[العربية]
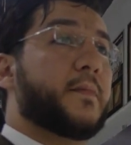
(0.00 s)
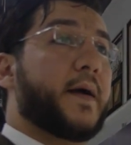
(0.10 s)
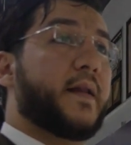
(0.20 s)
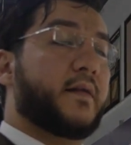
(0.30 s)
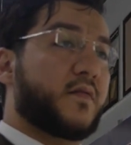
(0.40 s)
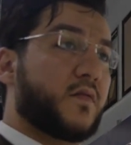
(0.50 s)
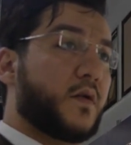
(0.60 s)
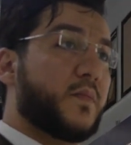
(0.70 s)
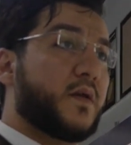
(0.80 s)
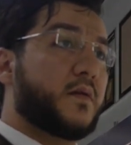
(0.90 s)
محلات
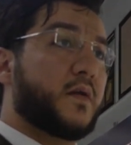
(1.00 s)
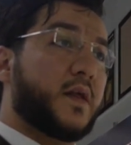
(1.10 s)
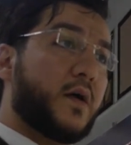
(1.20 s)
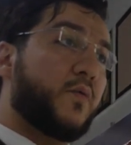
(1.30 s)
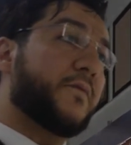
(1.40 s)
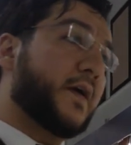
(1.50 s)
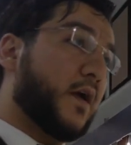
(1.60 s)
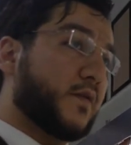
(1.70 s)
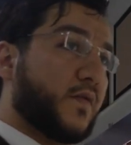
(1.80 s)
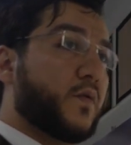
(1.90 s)
السيراميك هنا وفي
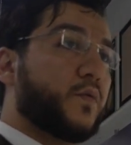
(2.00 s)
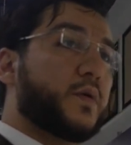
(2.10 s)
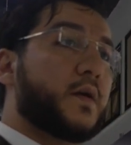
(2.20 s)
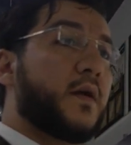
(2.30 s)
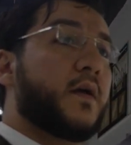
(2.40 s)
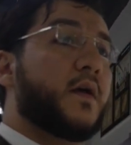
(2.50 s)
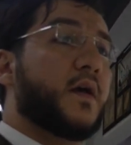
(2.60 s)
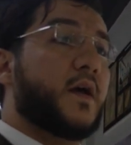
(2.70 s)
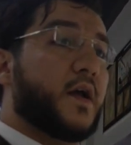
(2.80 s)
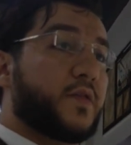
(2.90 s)
خارج السعودية
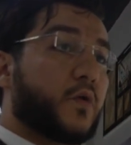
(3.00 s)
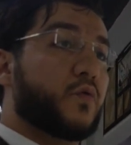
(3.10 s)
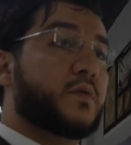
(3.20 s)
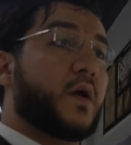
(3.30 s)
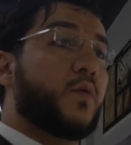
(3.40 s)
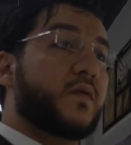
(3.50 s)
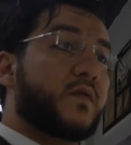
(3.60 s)
التراكوتا هو